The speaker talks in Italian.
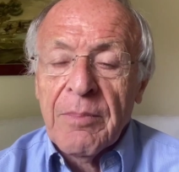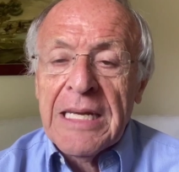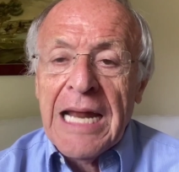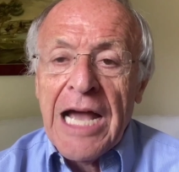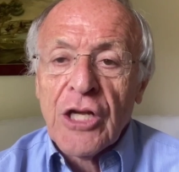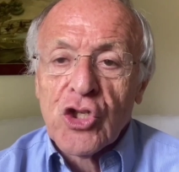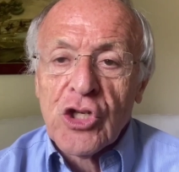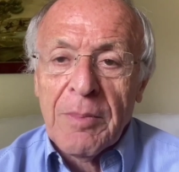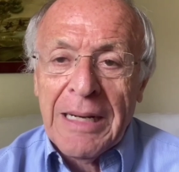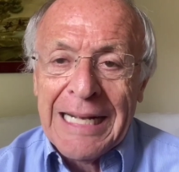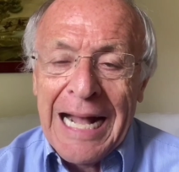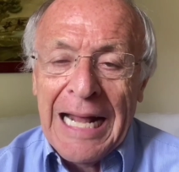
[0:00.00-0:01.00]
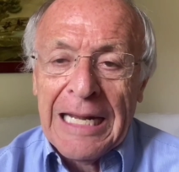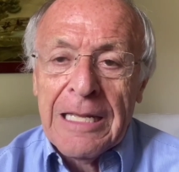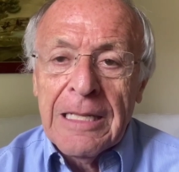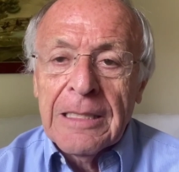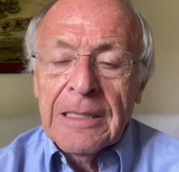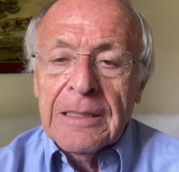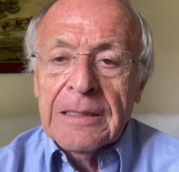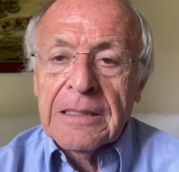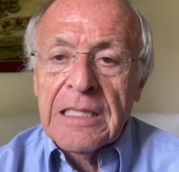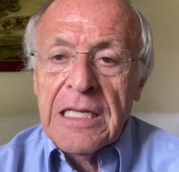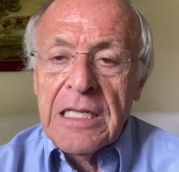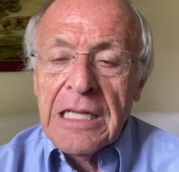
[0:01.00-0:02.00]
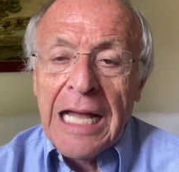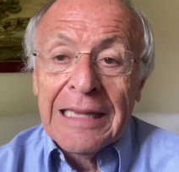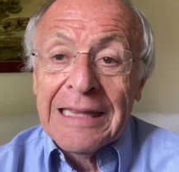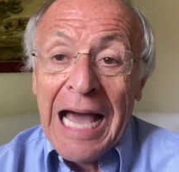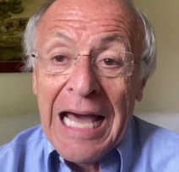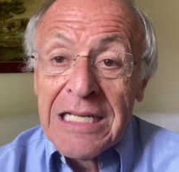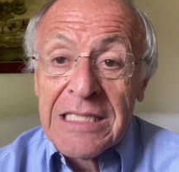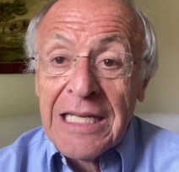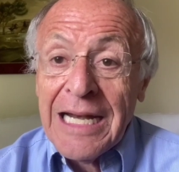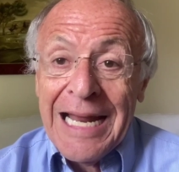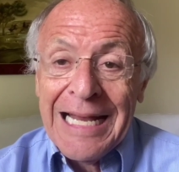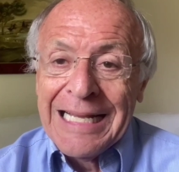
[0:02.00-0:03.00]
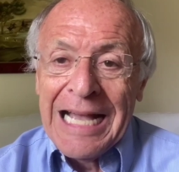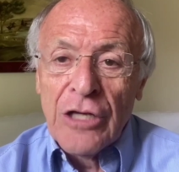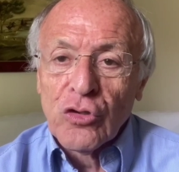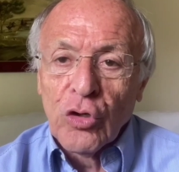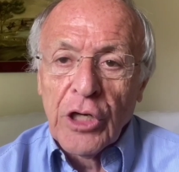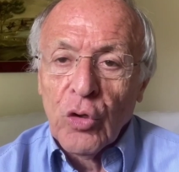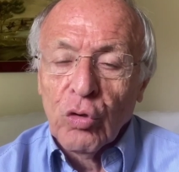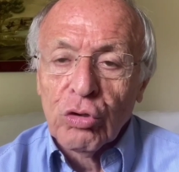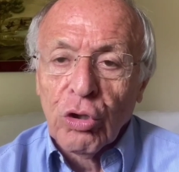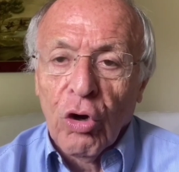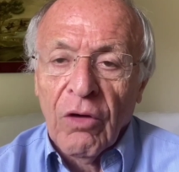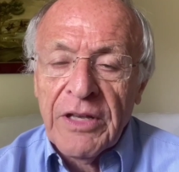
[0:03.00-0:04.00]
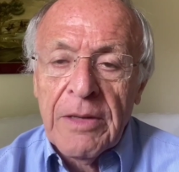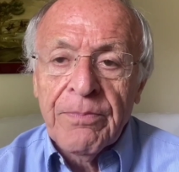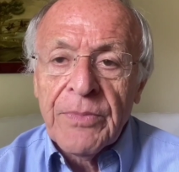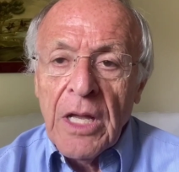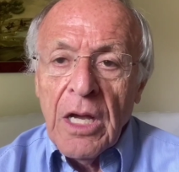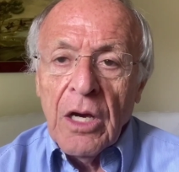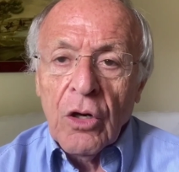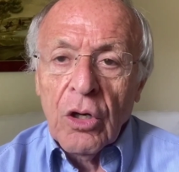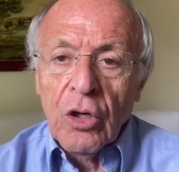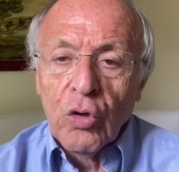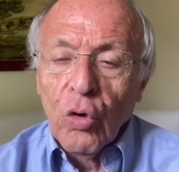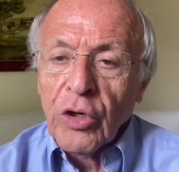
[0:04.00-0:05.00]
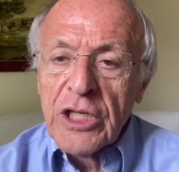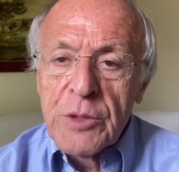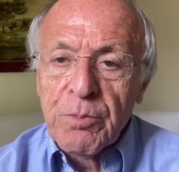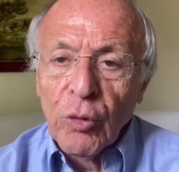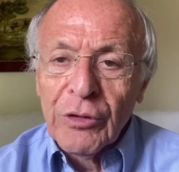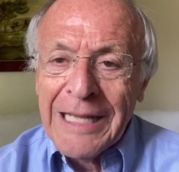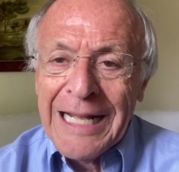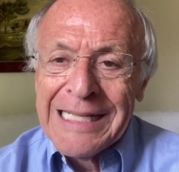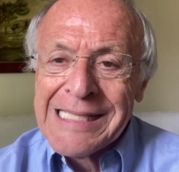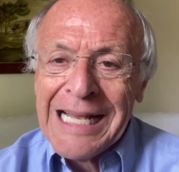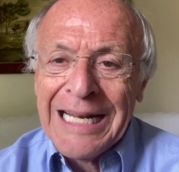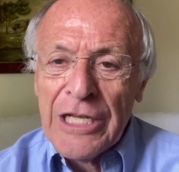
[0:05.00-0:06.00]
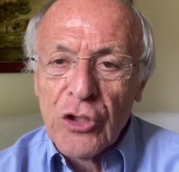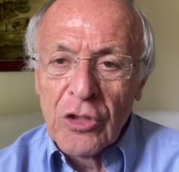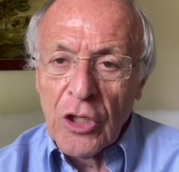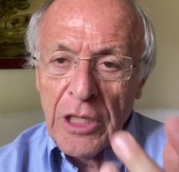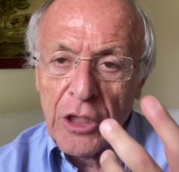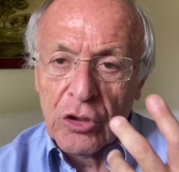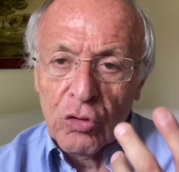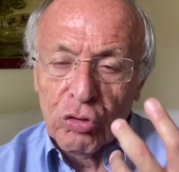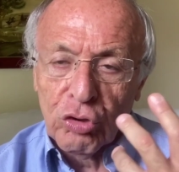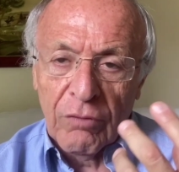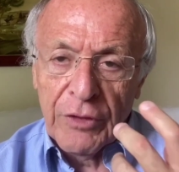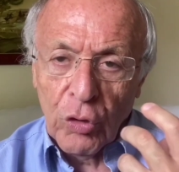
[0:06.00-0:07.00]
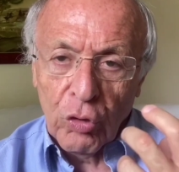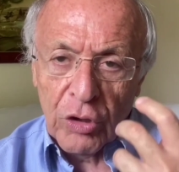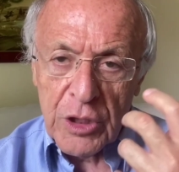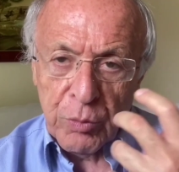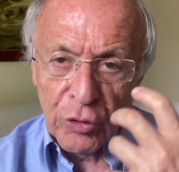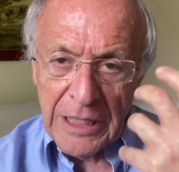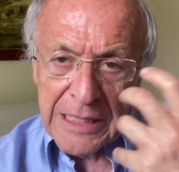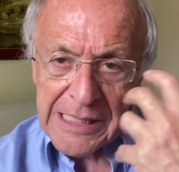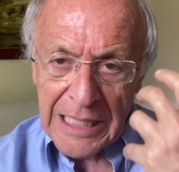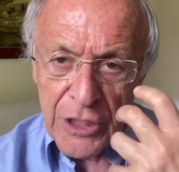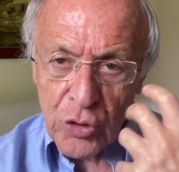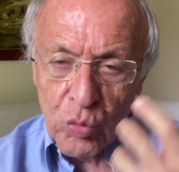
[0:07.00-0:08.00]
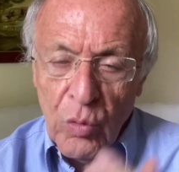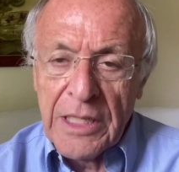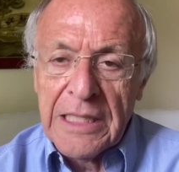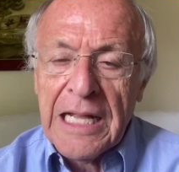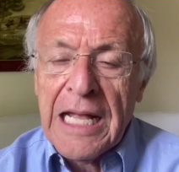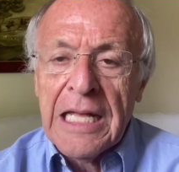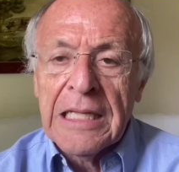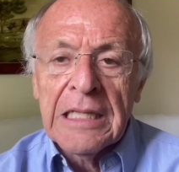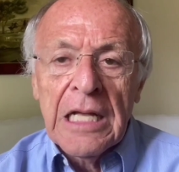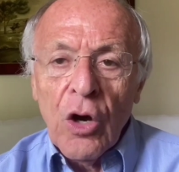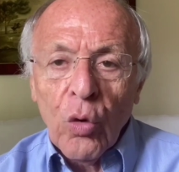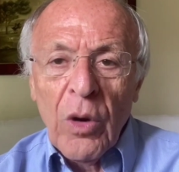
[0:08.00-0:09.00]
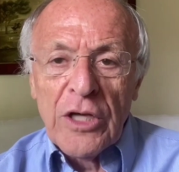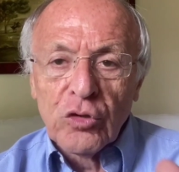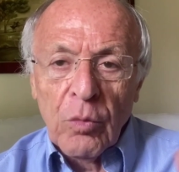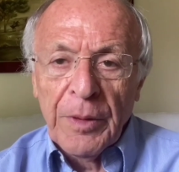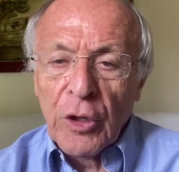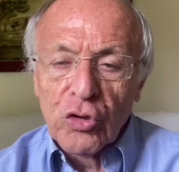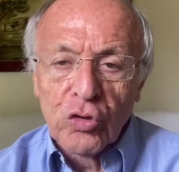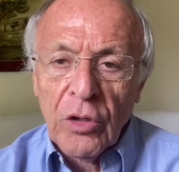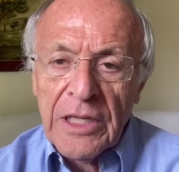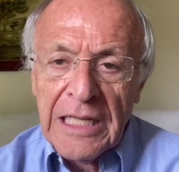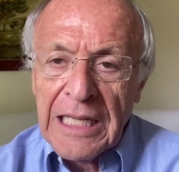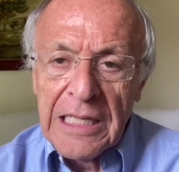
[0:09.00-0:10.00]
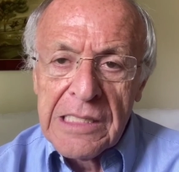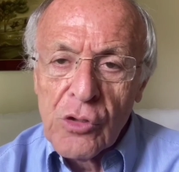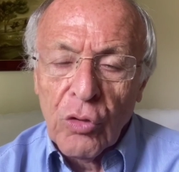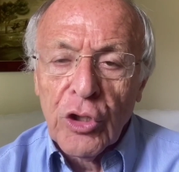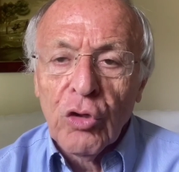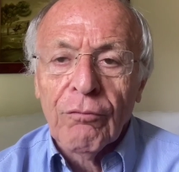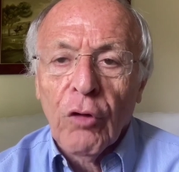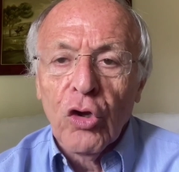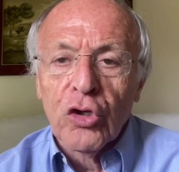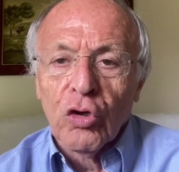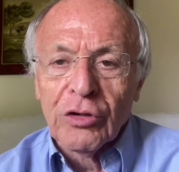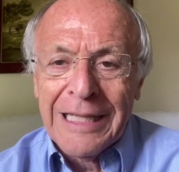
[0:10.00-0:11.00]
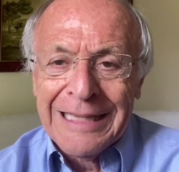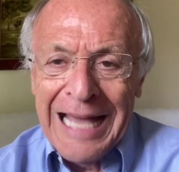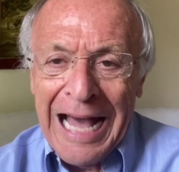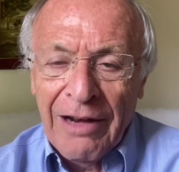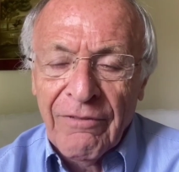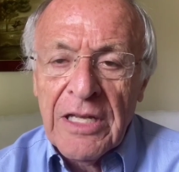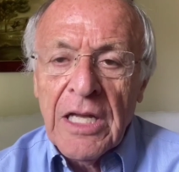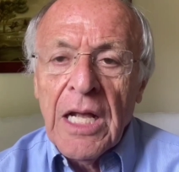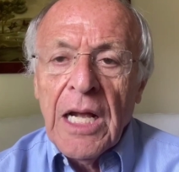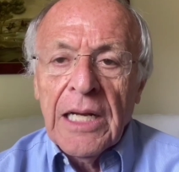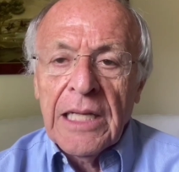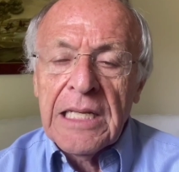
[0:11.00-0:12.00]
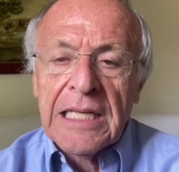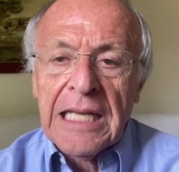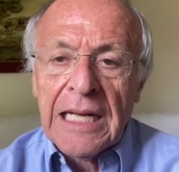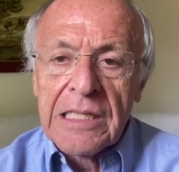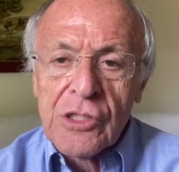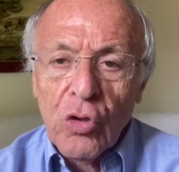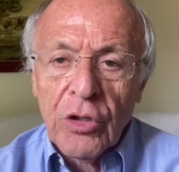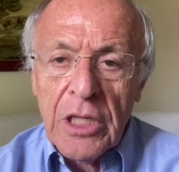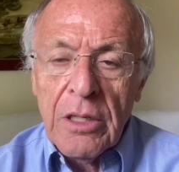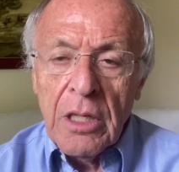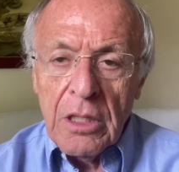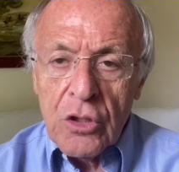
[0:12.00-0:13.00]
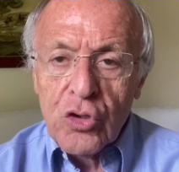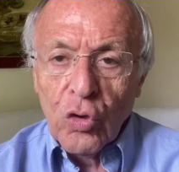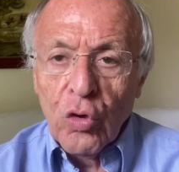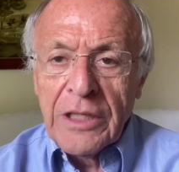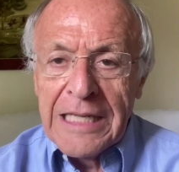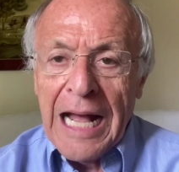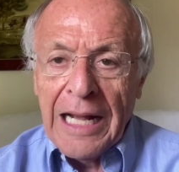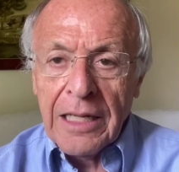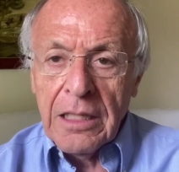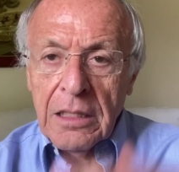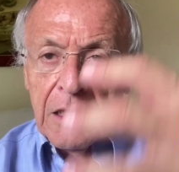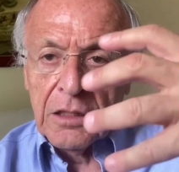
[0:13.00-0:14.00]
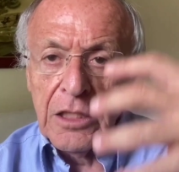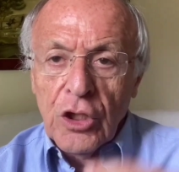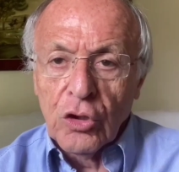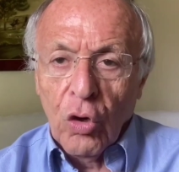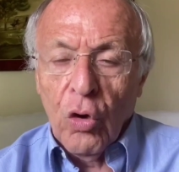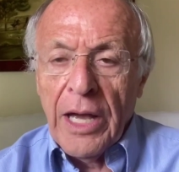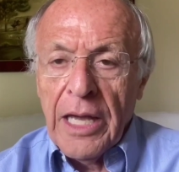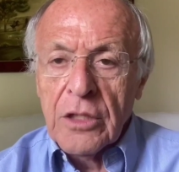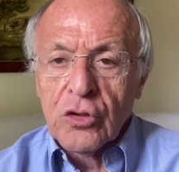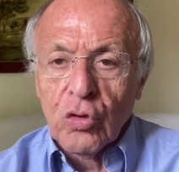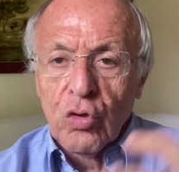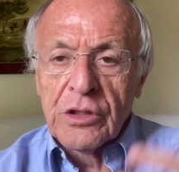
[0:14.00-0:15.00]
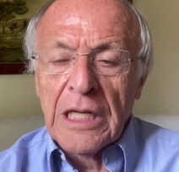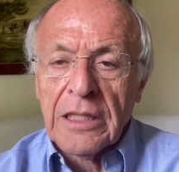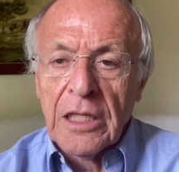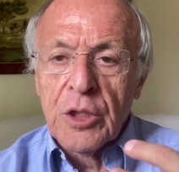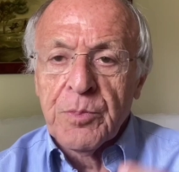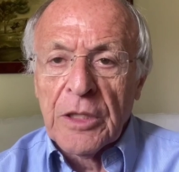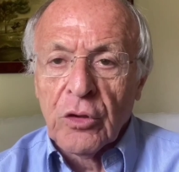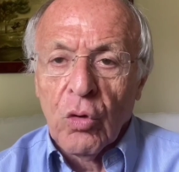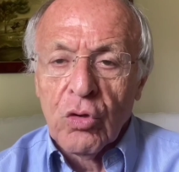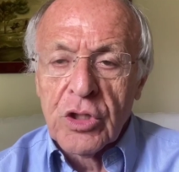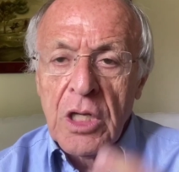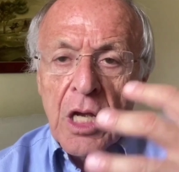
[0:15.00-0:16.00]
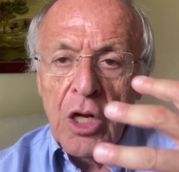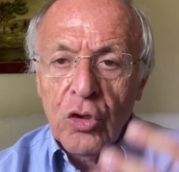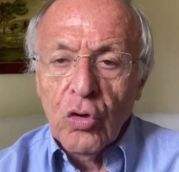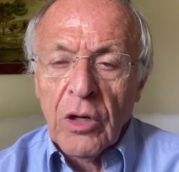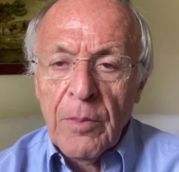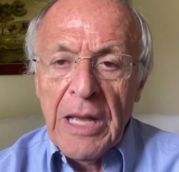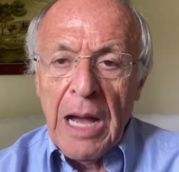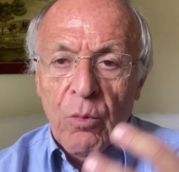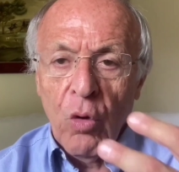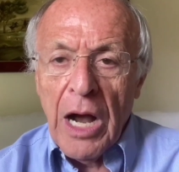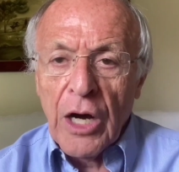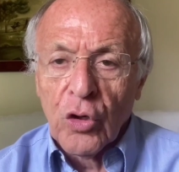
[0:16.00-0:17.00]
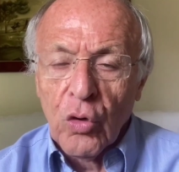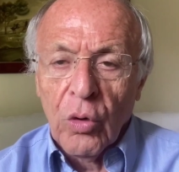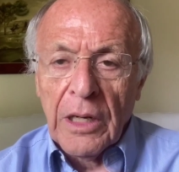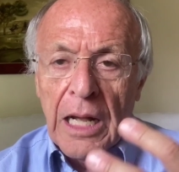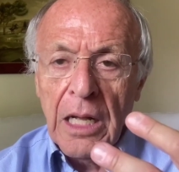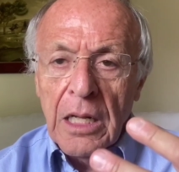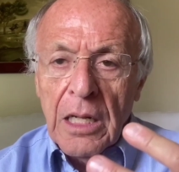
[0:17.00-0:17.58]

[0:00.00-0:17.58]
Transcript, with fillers: minaccia magari di andarsene nel caso che non trovi eh, corrispondenza alle, non trovino corrispondenza alle sue idee. Queste però sono le dichiarazioni, non voglio tediarvi, le dichiarazioni sono chiare. Il titolo è Sono stati rispettosi, non abbiamo ancora